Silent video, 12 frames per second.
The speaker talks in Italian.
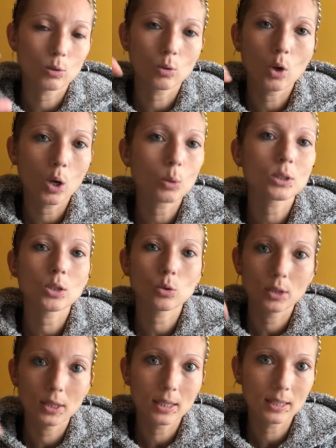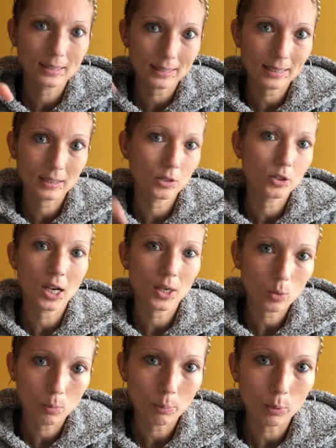ho, acquistato il set già
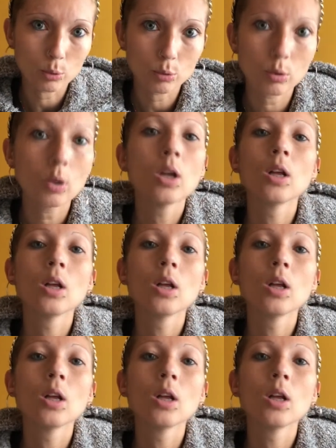composto